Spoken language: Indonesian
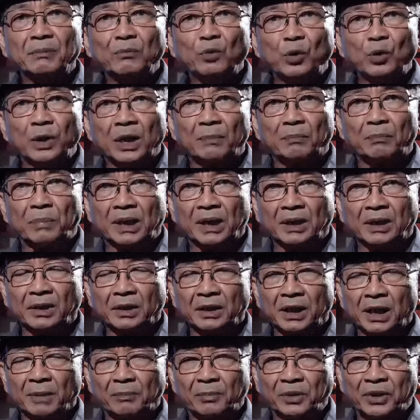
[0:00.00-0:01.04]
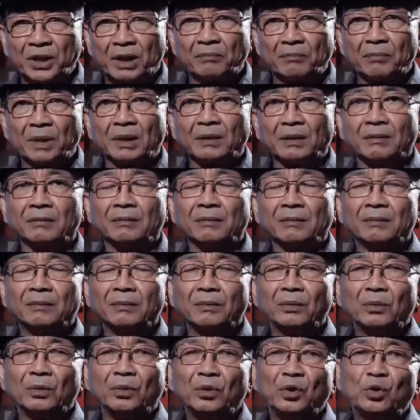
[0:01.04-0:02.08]
muda pada setiap zaman
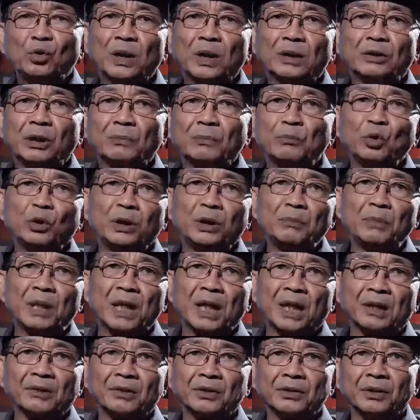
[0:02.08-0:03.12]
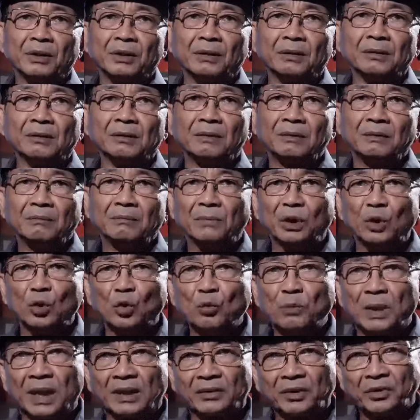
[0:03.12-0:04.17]
sudah terbukti berhasil
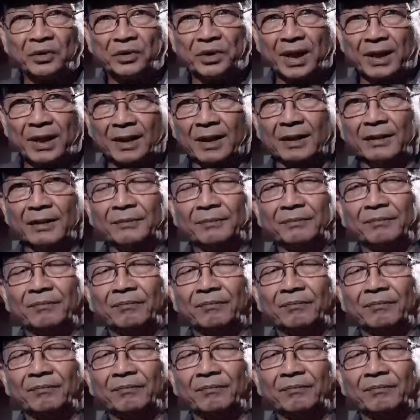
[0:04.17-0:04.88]
mengubah sejarah.